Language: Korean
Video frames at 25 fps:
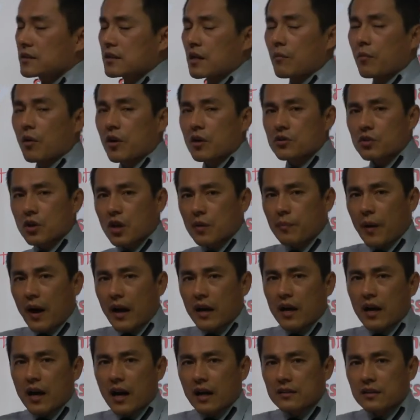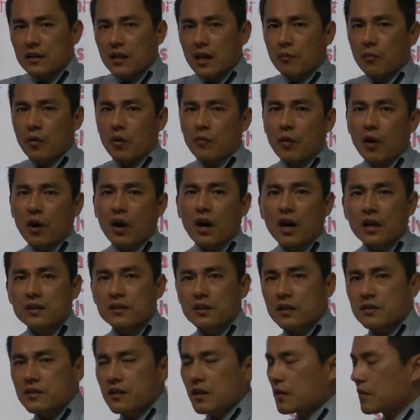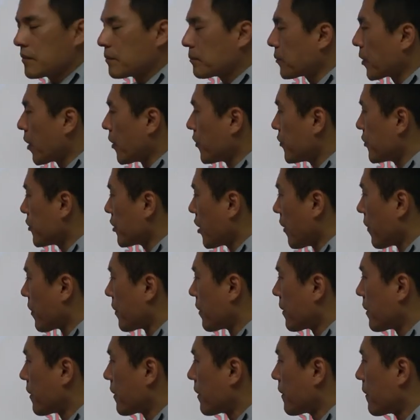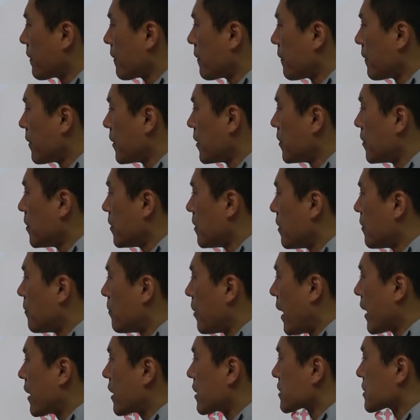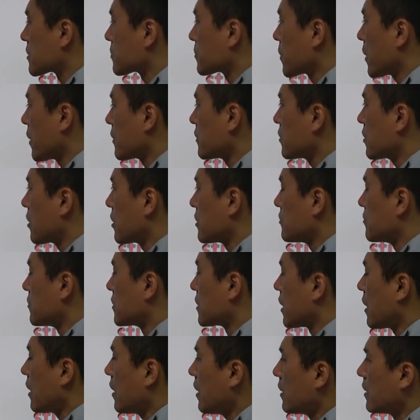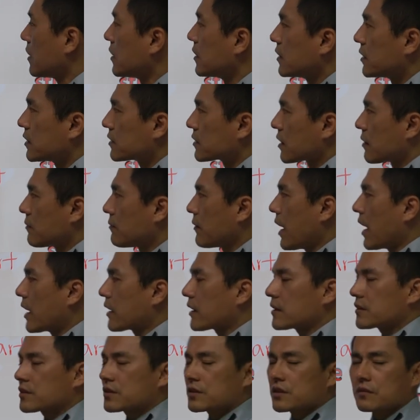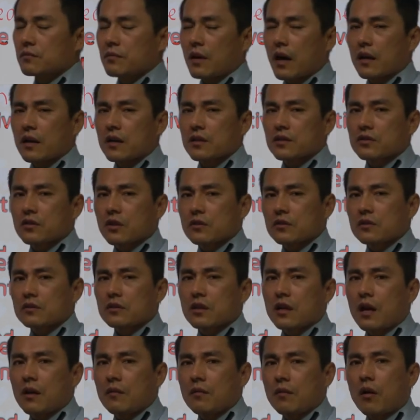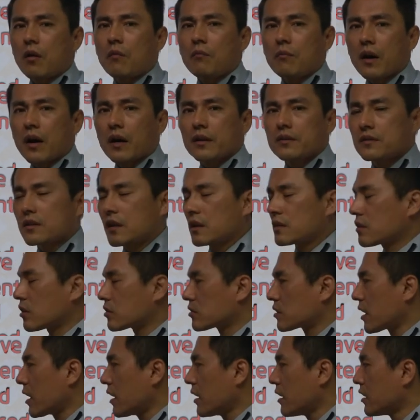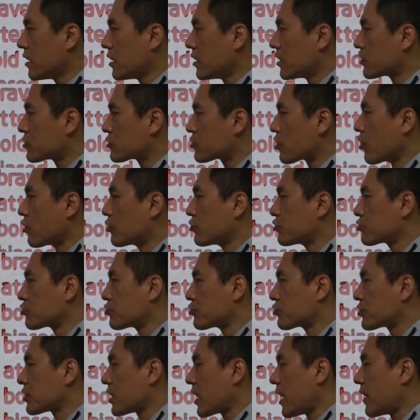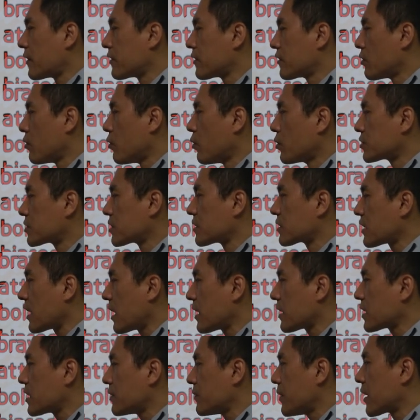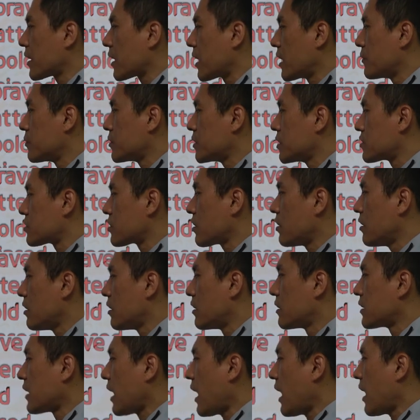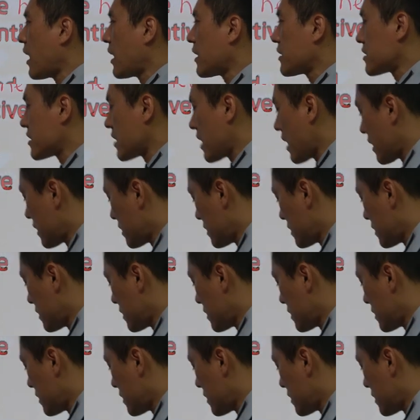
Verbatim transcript: 자, 머릿속에 바이가 가득해. 뭐, 뭐가 가득하지? 편견. bias, 편견입니다. 자, modest, modest 어떤 사람? 엄마가 있는 애들 어떻게? 정숙한, 옷을 깔끔하게 입은이죠? 야하지